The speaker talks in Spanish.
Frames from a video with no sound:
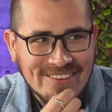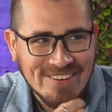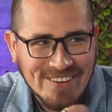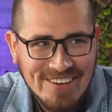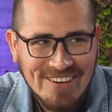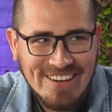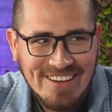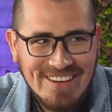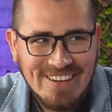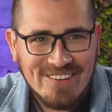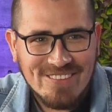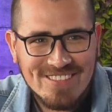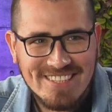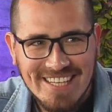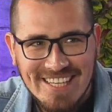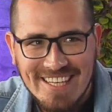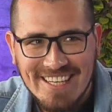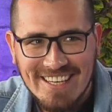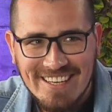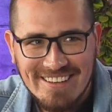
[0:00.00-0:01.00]
o sea,
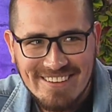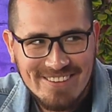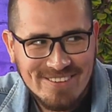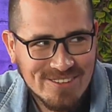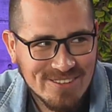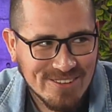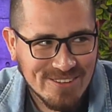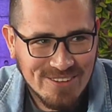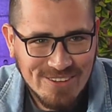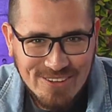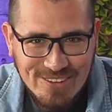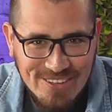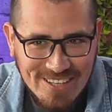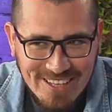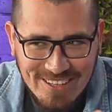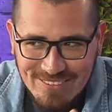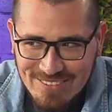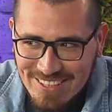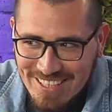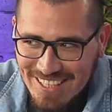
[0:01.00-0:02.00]
es que yo conozco
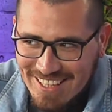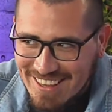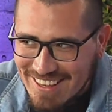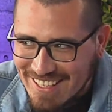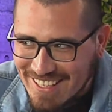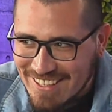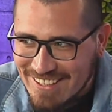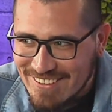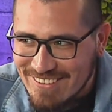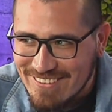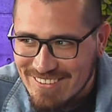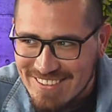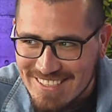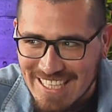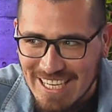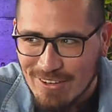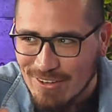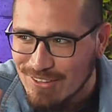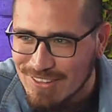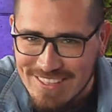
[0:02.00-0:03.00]
las rutinas de ellos,
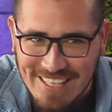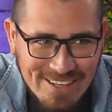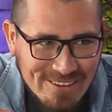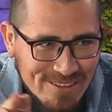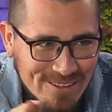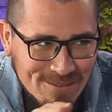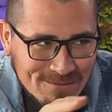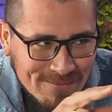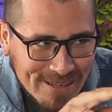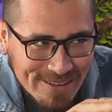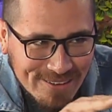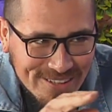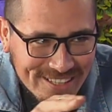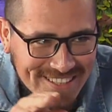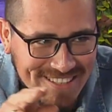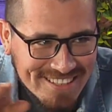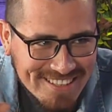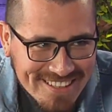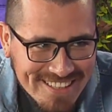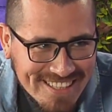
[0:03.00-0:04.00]
ya contaron los mejores
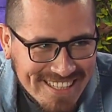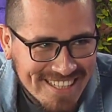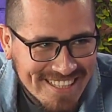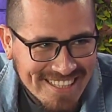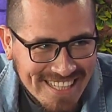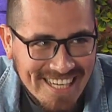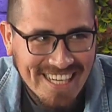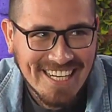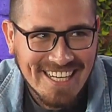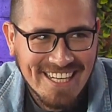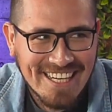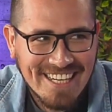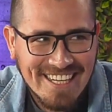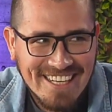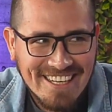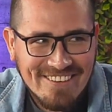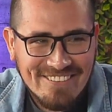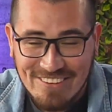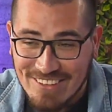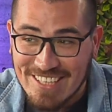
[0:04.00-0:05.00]
chistes que tienen,
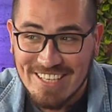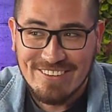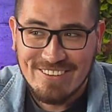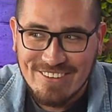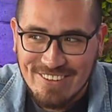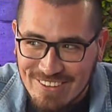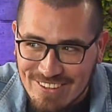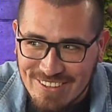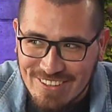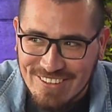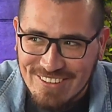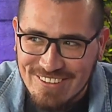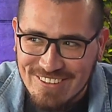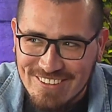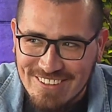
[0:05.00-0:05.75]
porque los conozco.